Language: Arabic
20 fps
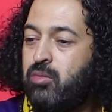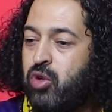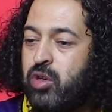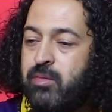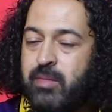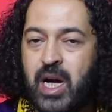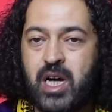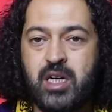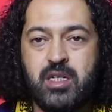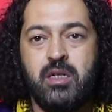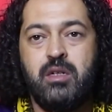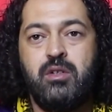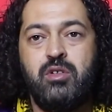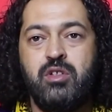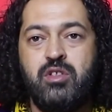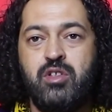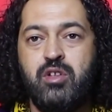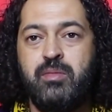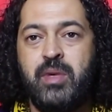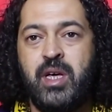آه، مهم حاجه
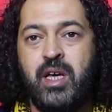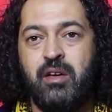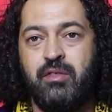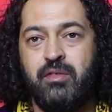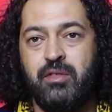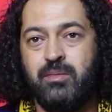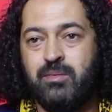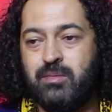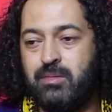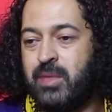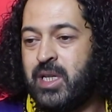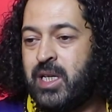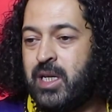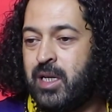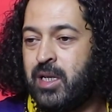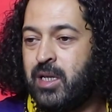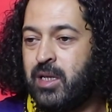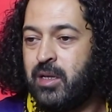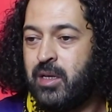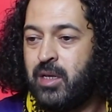نكونسوميها فهمت
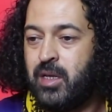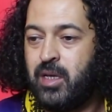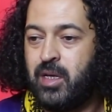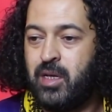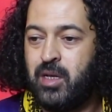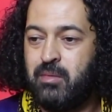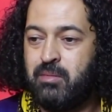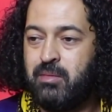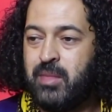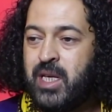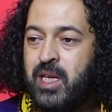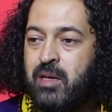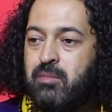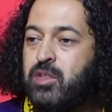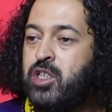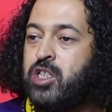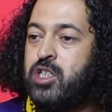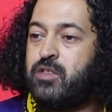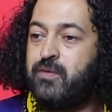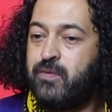من ما
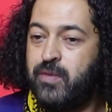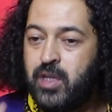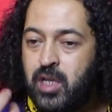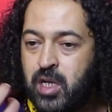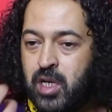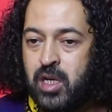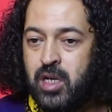يهمنيش في